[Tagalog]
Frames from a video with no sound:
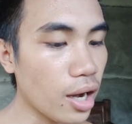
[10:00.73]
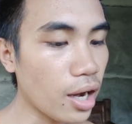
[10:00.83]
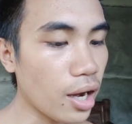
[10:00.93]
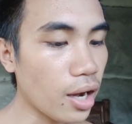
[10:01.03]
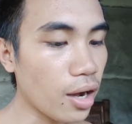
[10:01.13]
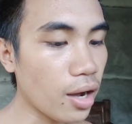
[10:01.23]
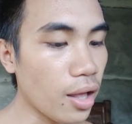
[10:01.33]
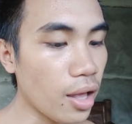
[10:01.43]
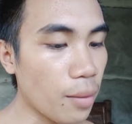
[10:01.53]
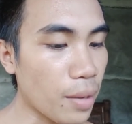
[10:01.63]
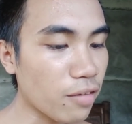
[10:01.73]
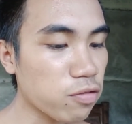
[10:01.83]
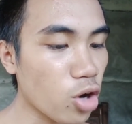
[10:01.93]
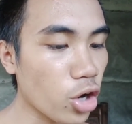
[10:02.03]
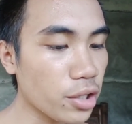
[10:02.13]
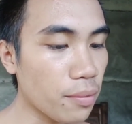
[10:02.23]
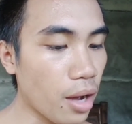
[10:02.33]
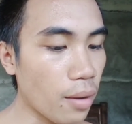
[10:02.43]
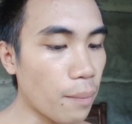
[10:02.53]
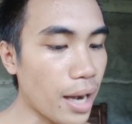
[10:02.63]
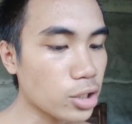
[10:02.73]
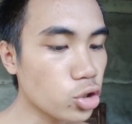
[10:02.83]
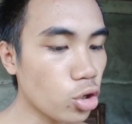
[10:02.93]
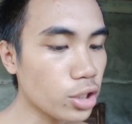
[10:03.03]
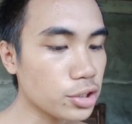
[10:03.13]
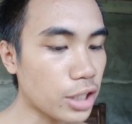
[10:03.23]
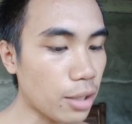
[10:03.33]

uh, Mel Floyd, Bajo,